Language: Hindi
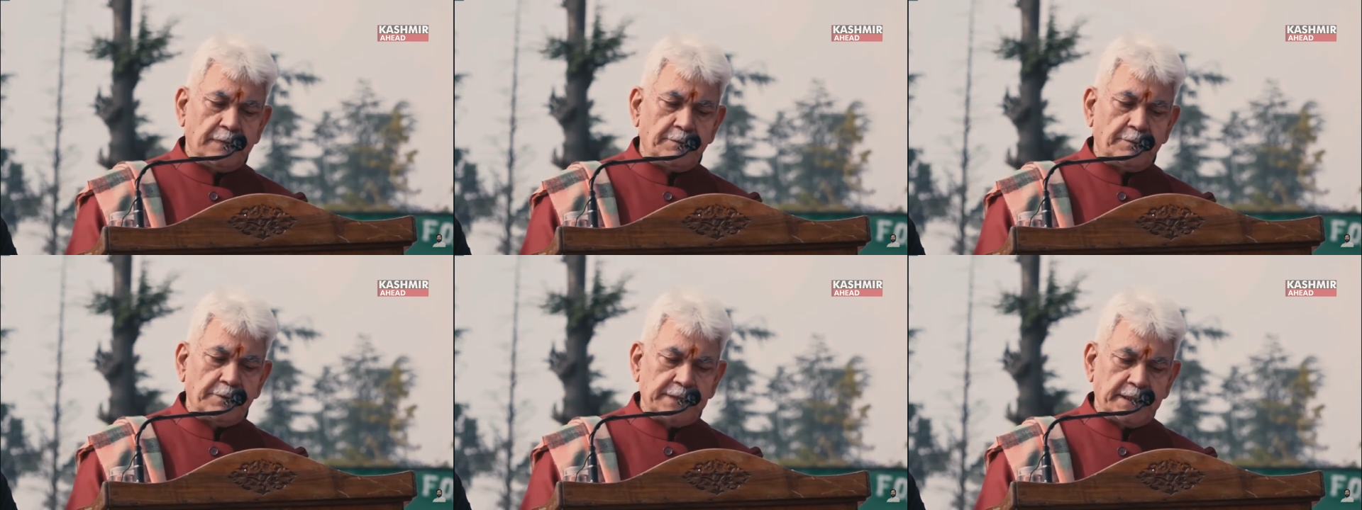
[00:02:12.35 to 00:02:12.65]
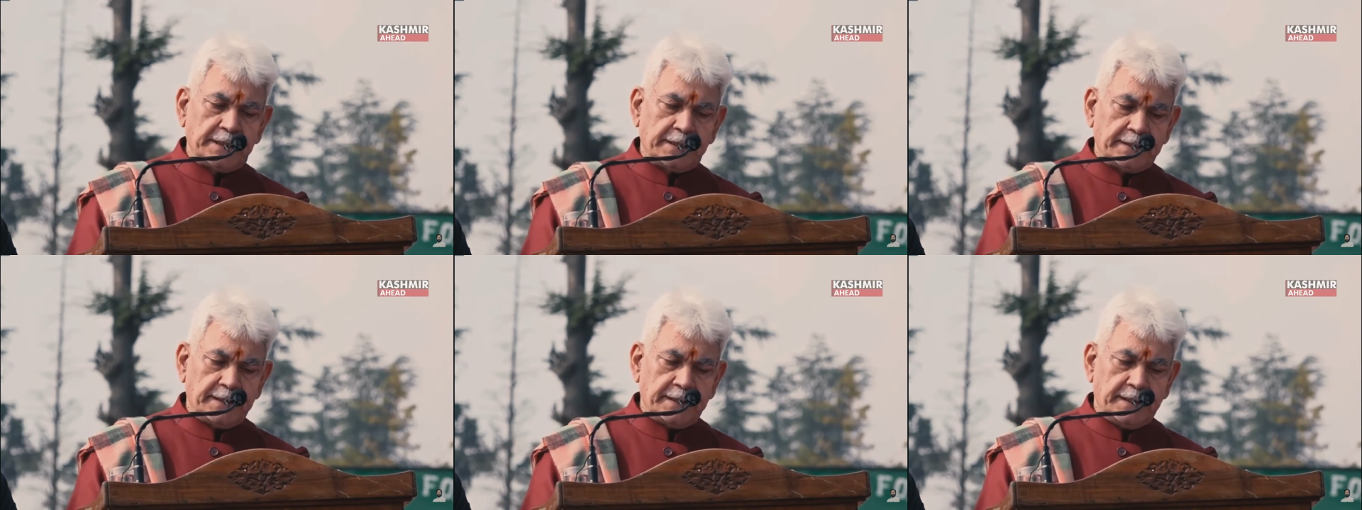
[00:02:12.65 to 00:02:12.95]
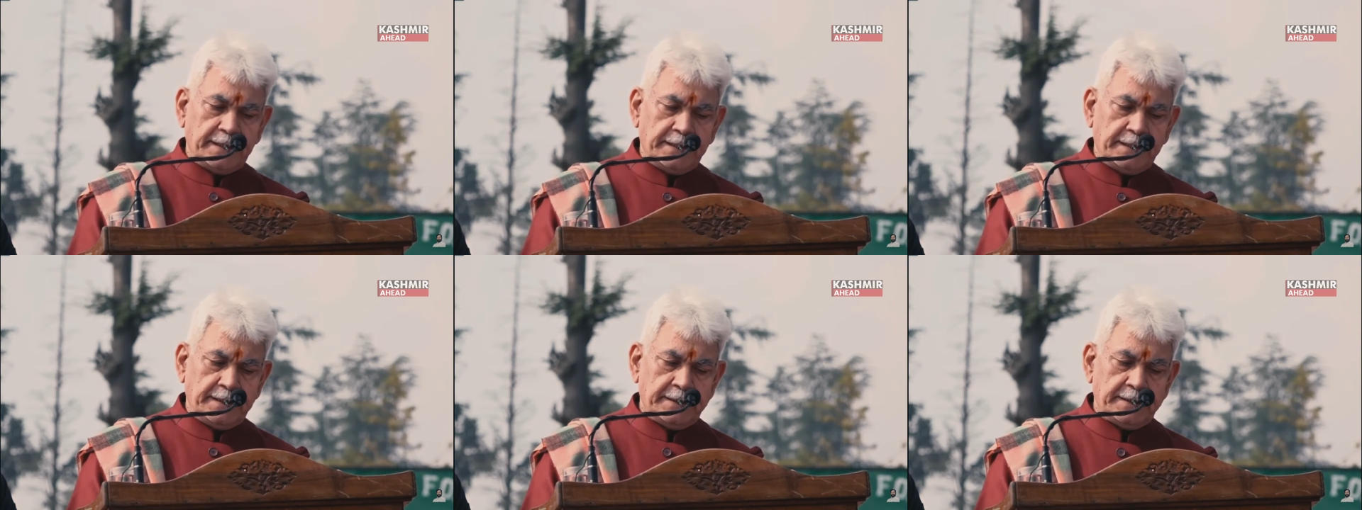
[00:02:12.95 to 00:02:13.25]
आवश्यकता
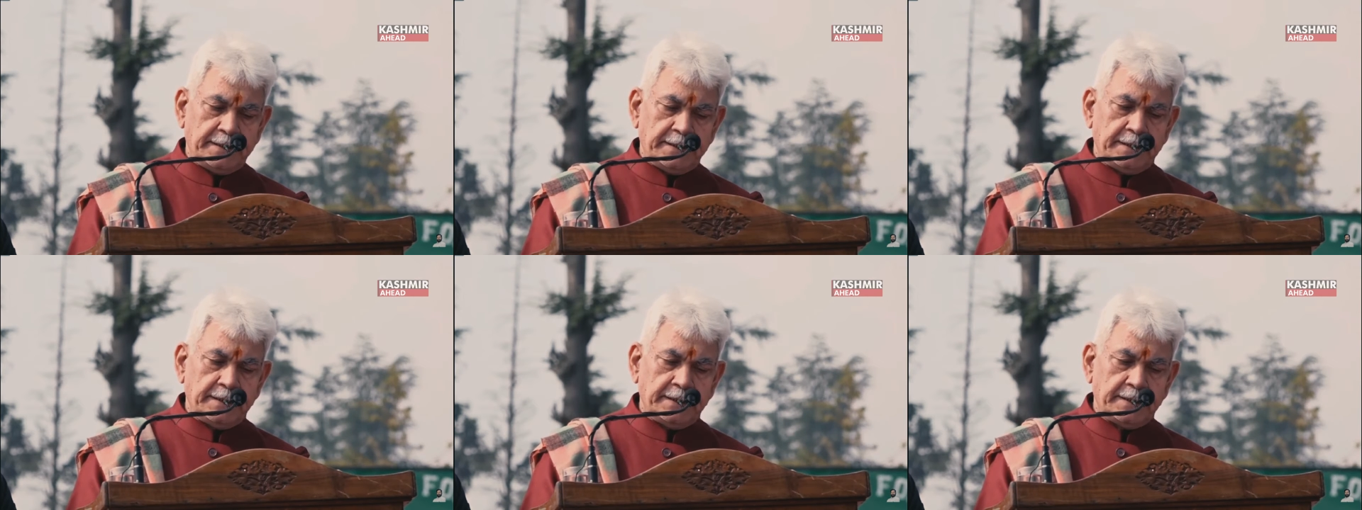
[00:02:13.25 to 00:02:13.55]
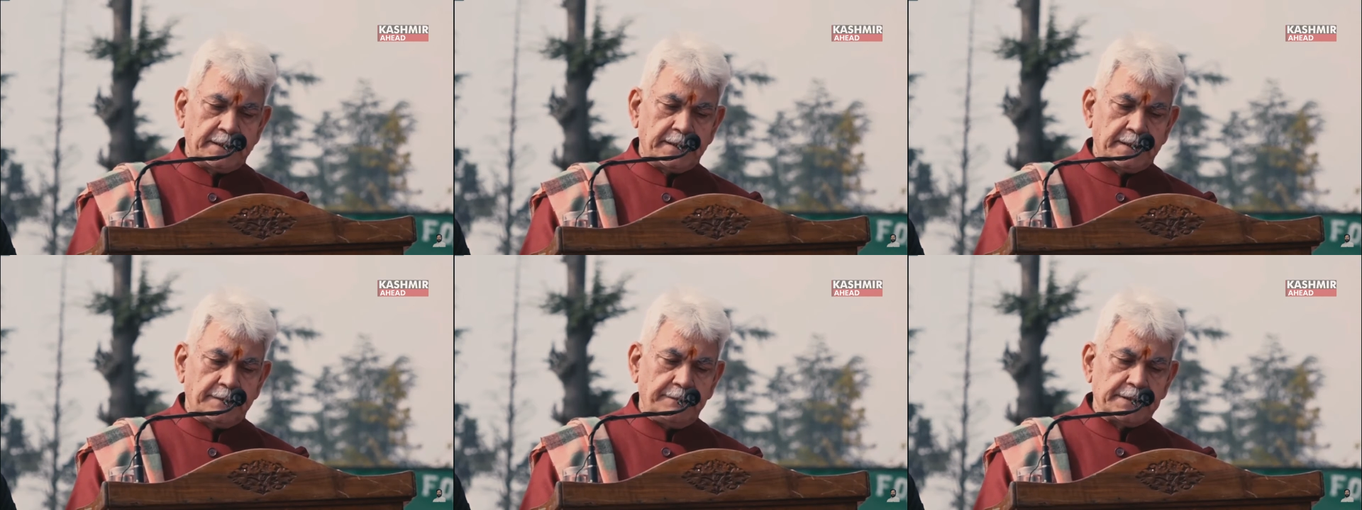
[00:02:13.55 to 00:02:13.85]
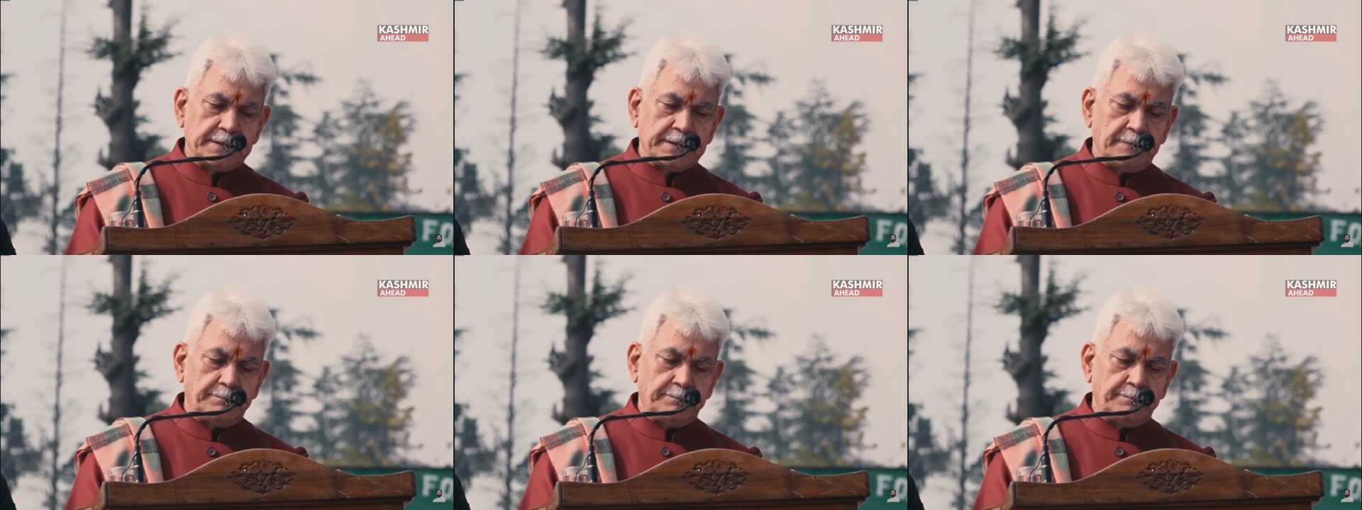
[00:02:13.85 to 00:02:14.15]
है कि
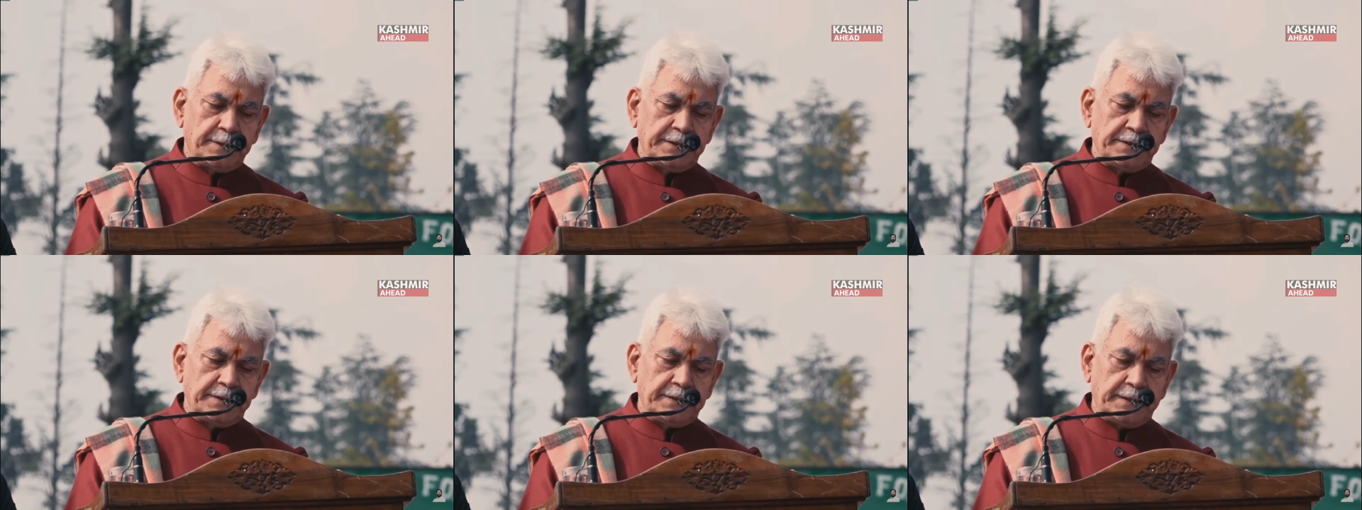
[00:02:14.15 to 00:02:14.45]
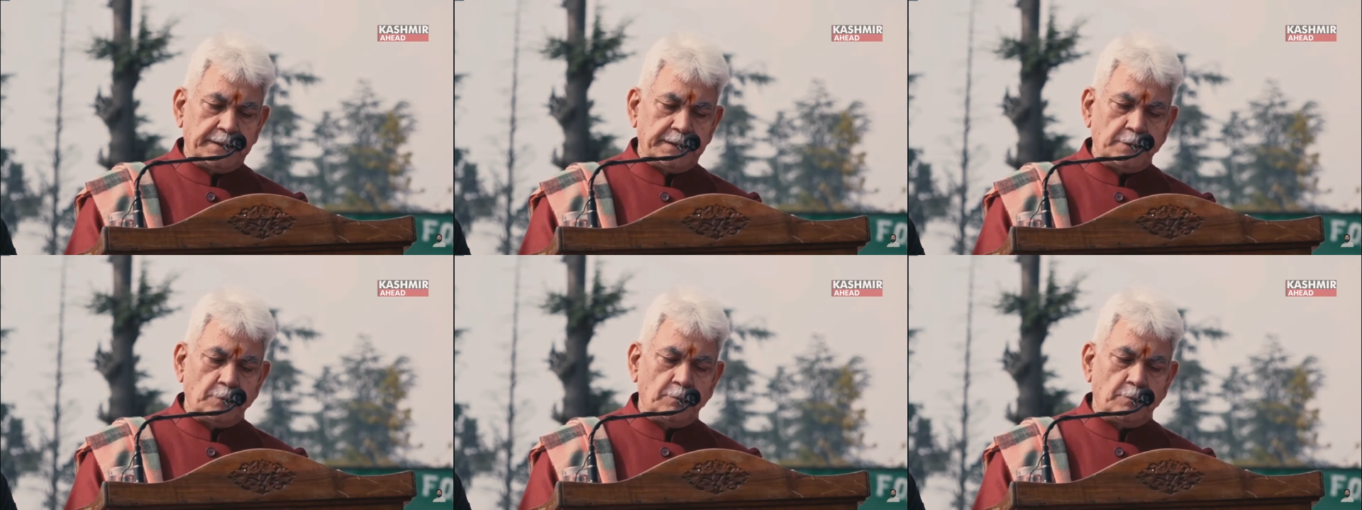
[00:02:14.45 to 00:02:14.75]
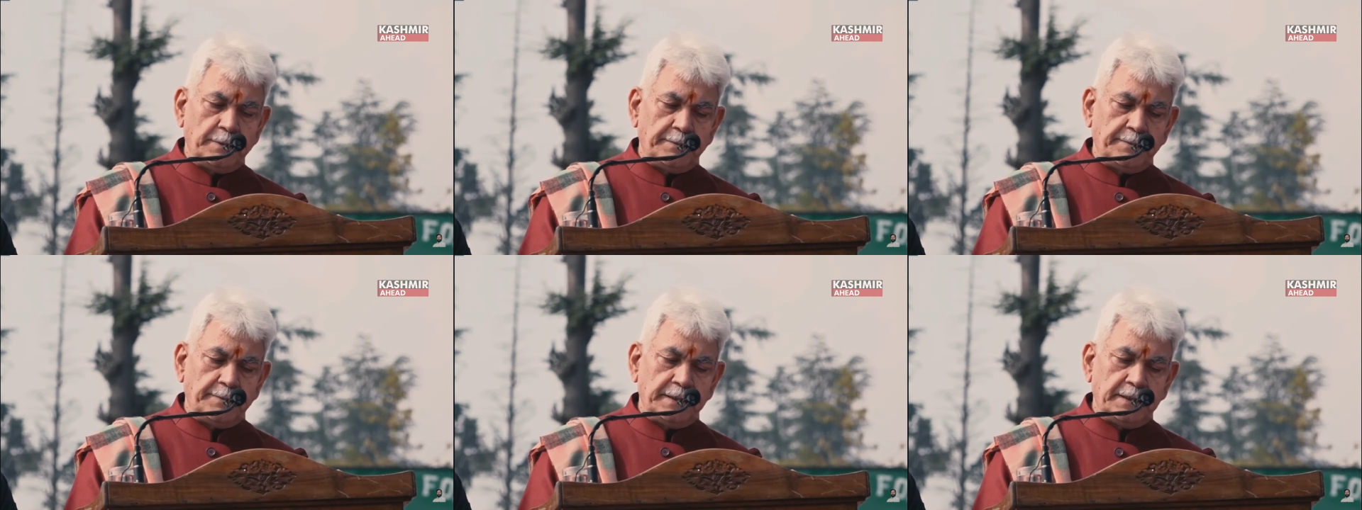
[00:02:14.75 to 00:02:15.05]
विषम परिस्थितियों
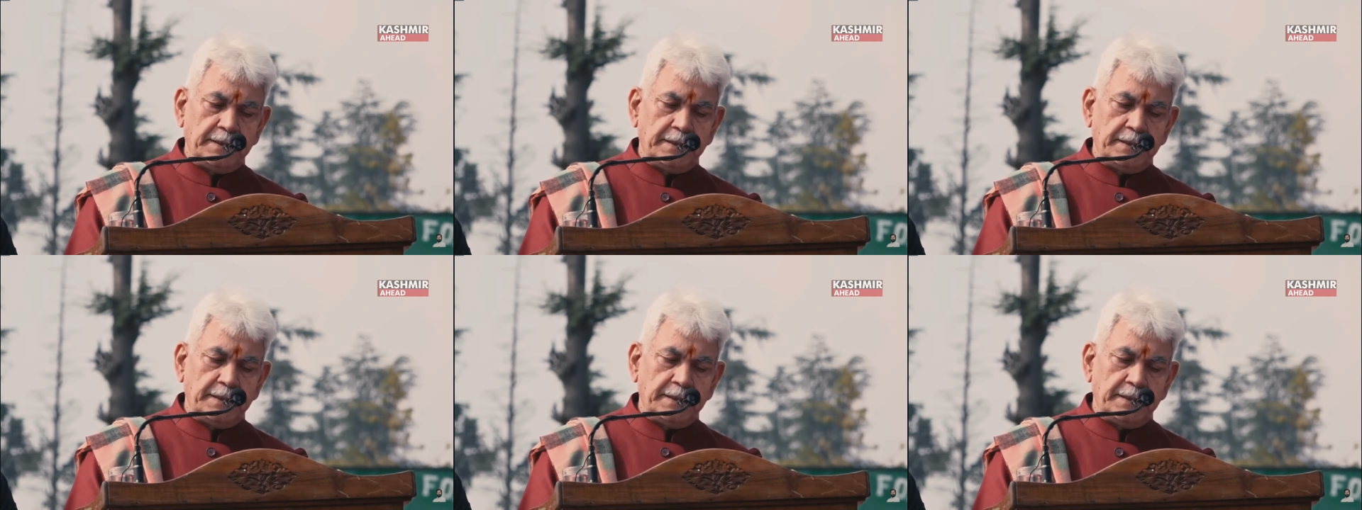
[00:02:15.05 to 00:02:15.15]
में भी